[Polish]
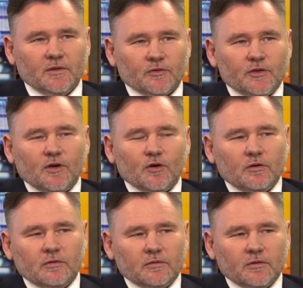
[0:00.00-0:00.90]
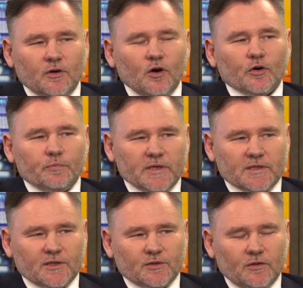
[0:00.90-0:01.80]
to jest jego core
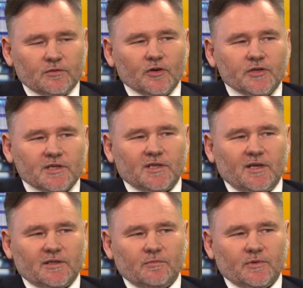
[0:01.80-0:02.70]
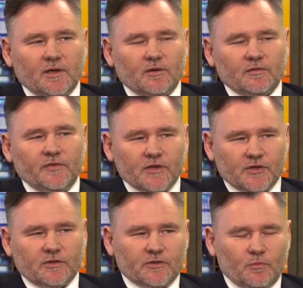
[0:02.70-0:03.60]
business. On, on się zna na tym, tak? On wie,
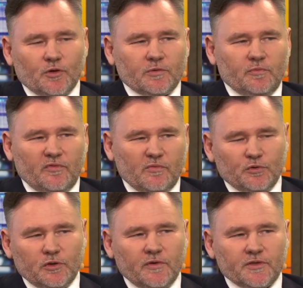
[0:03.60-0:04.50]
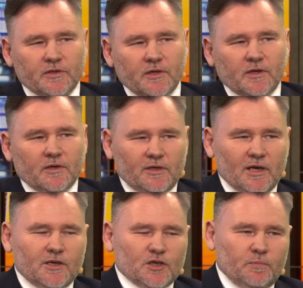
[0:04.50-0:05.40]
że czy może wybudować,
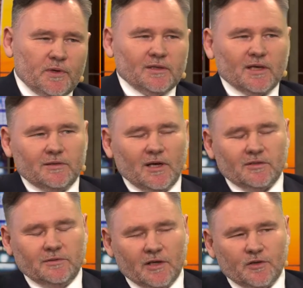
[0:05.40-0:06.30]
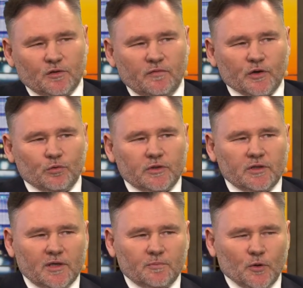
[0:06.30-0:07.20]
jaki jest plan, jak, jak, jakie są
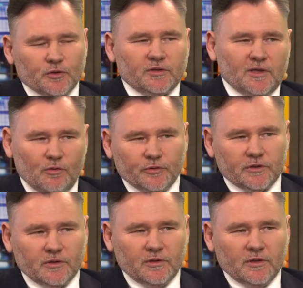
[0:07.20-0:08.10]
warunki, tak? Po co ten audyt?